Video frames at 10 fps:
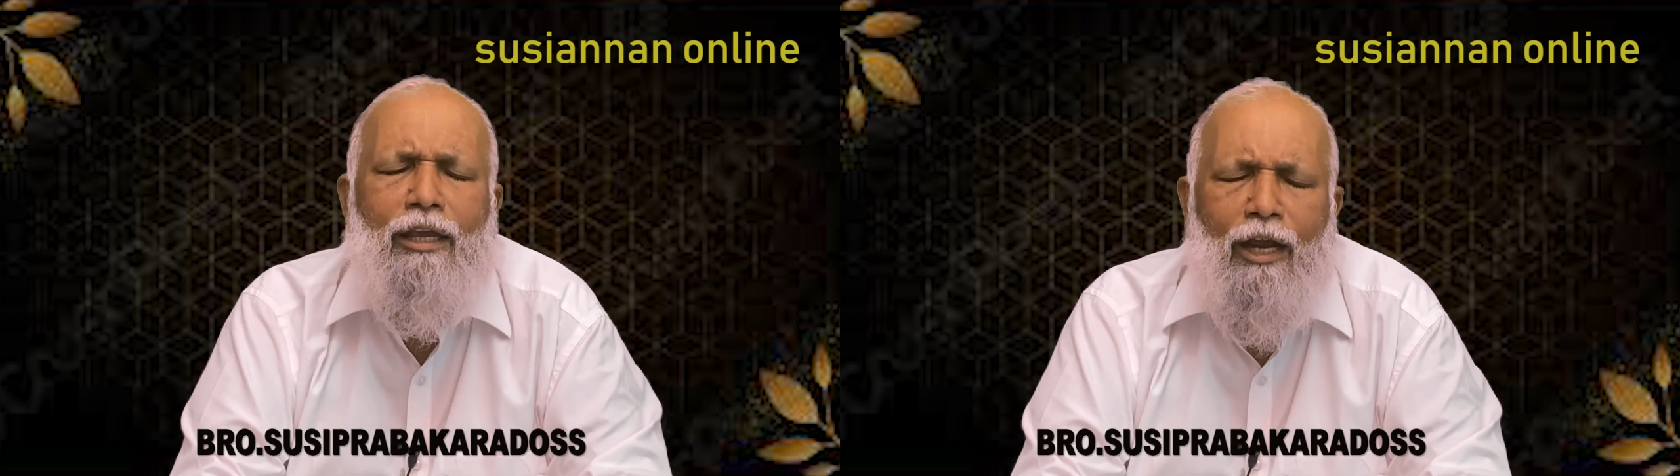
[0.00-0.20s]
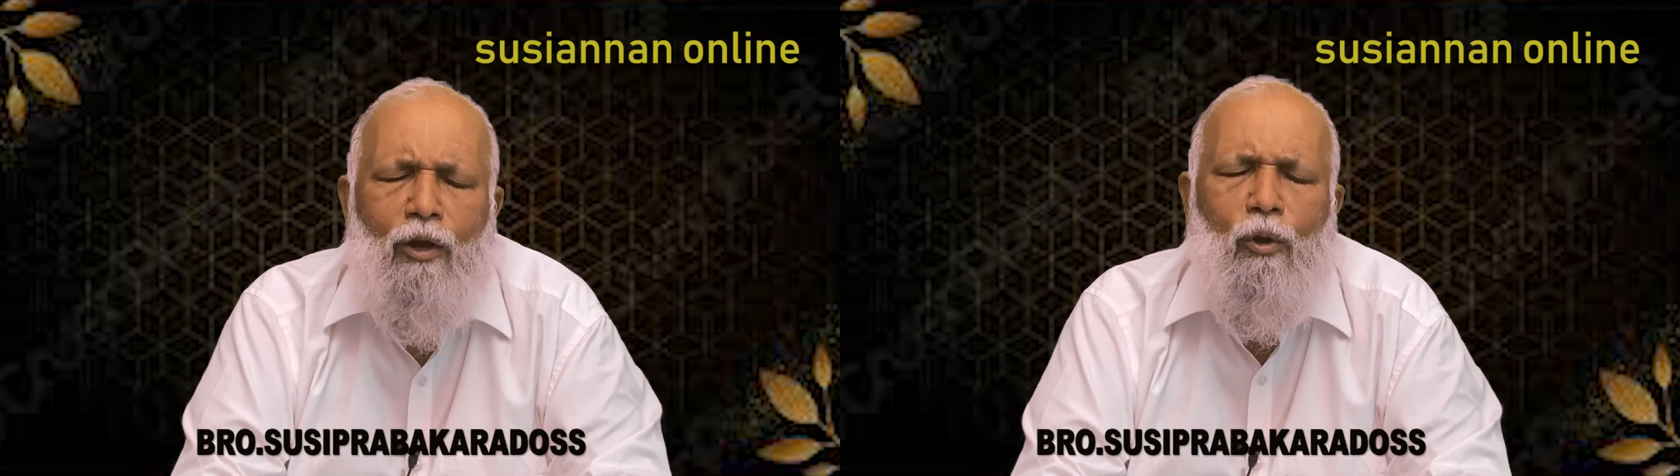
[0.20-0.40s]

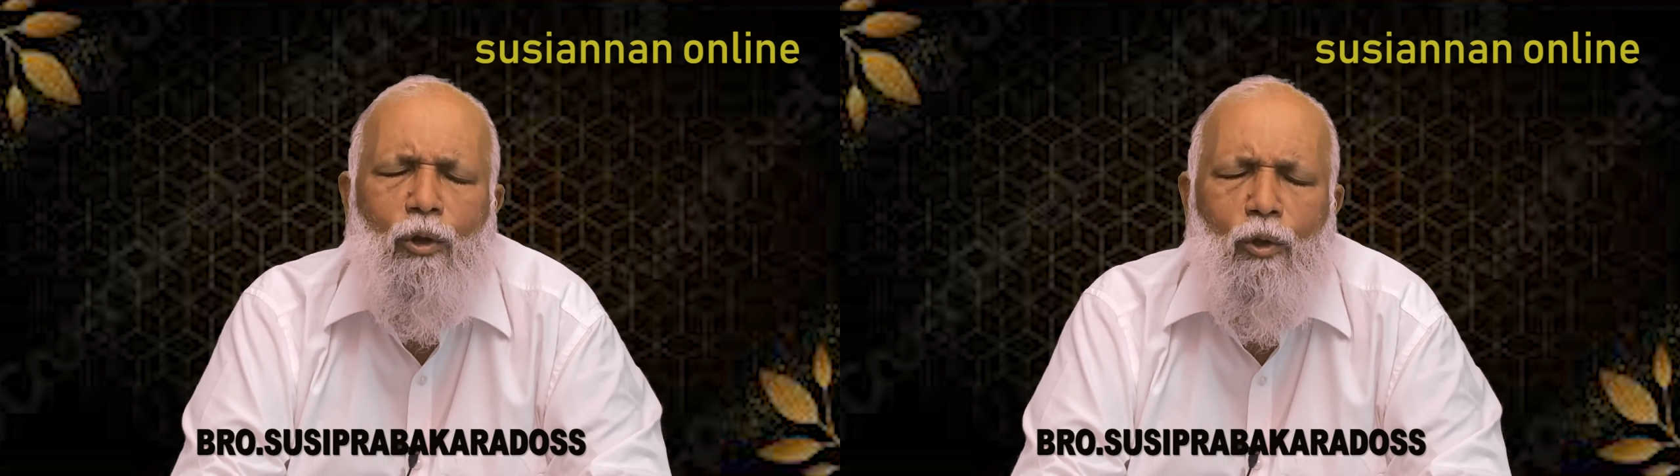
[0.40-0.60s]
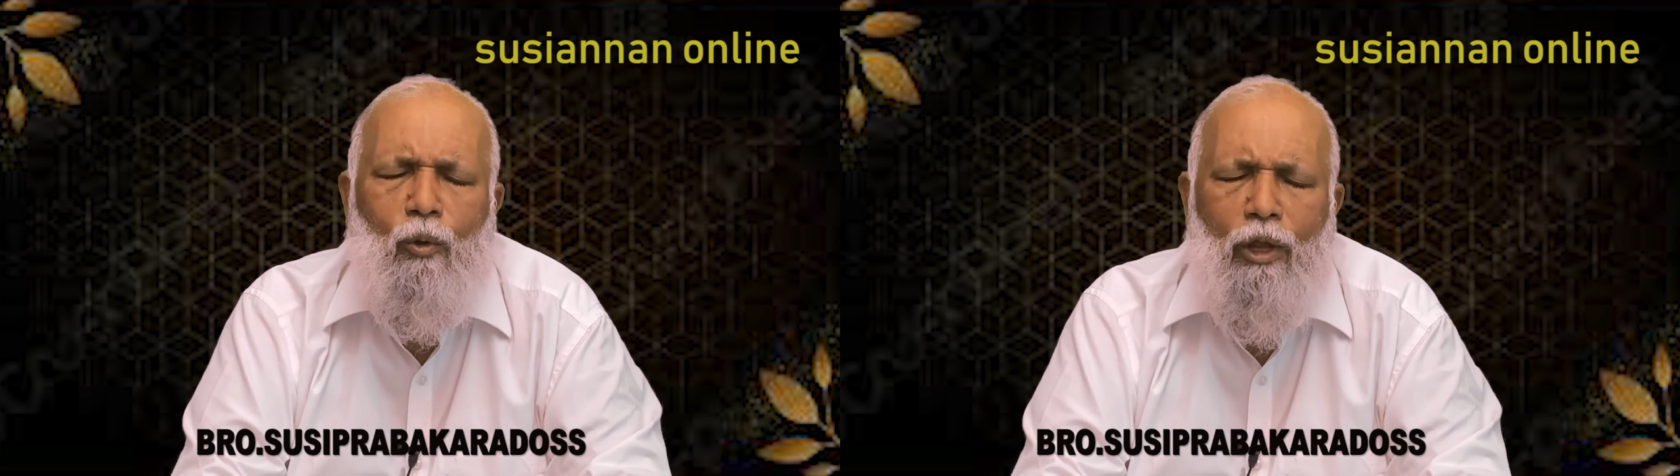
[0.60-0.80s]

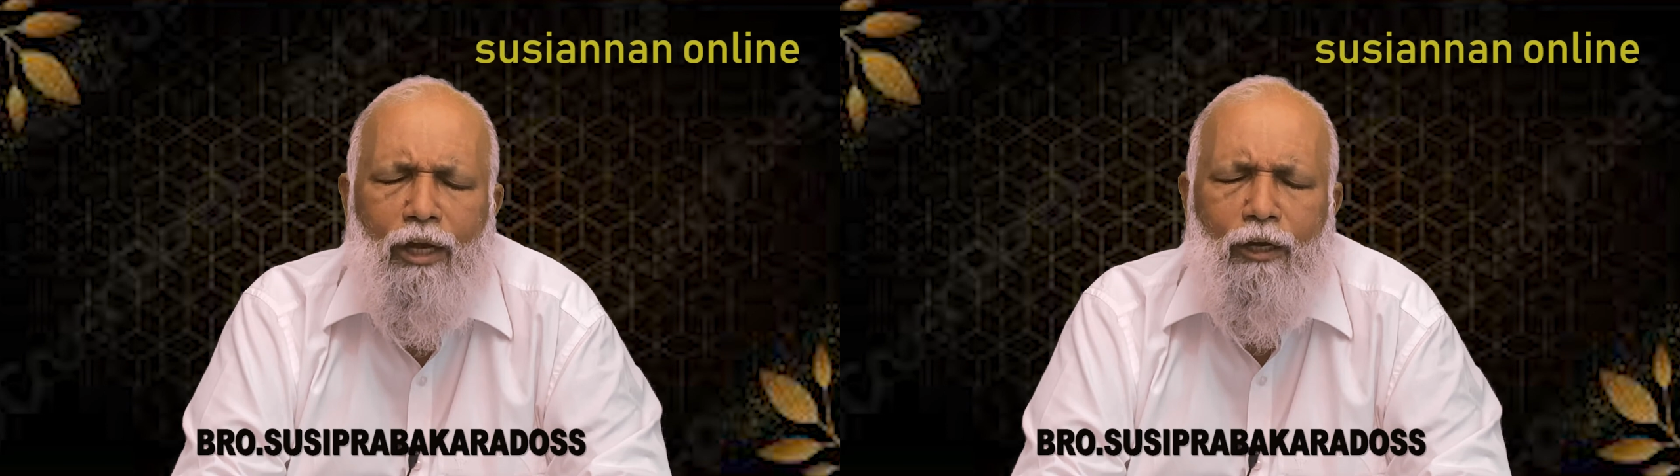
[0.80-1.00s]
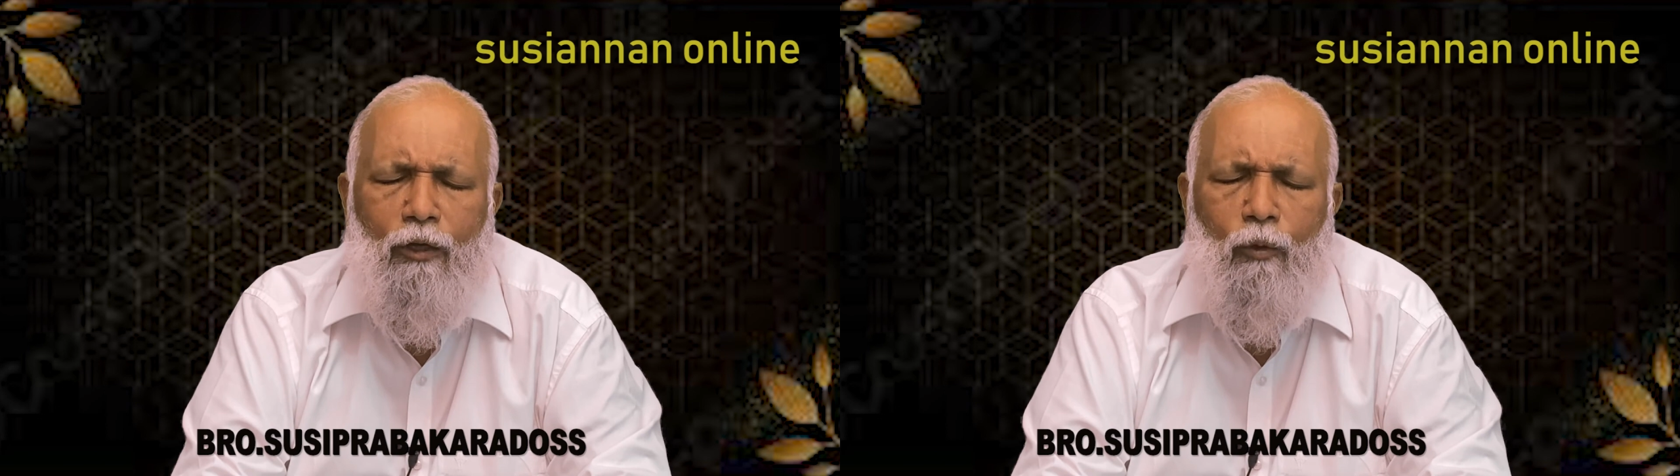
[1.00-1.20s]
எங்களோடு கூட
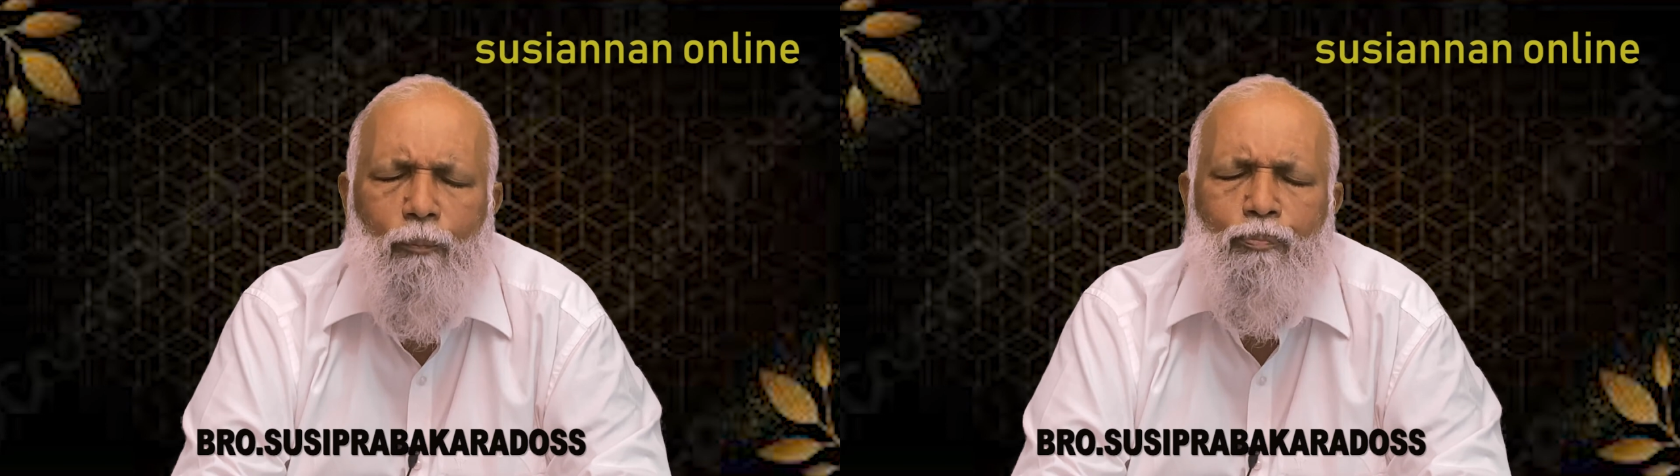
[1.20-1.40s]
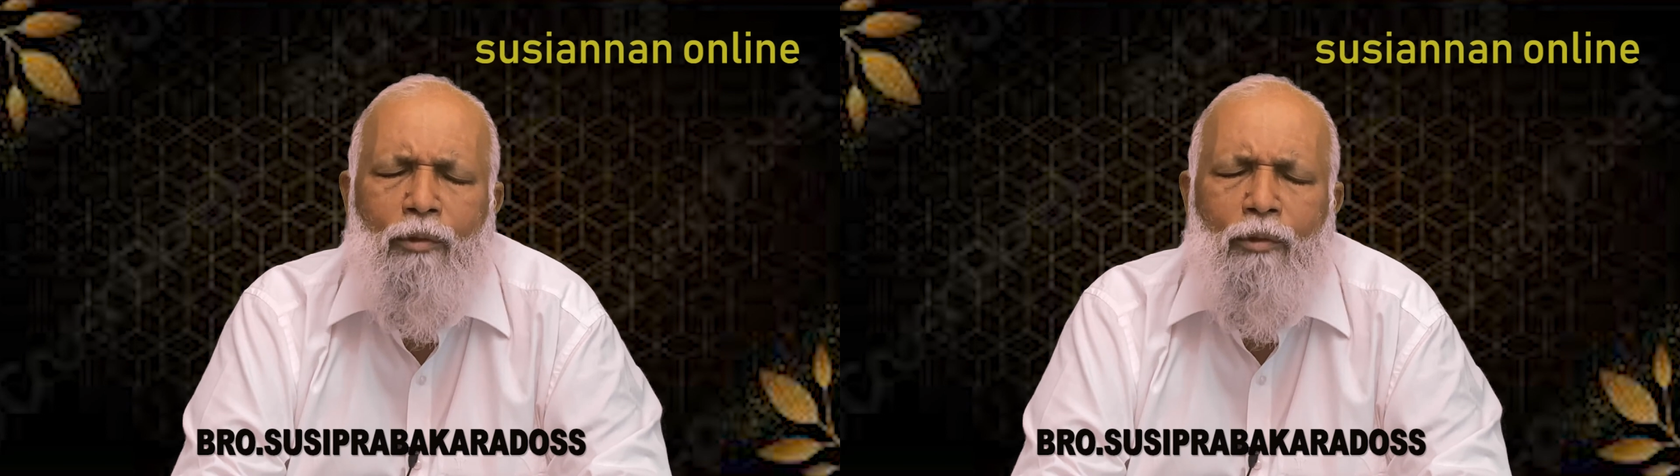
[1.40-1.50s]
இருக்கட்டும்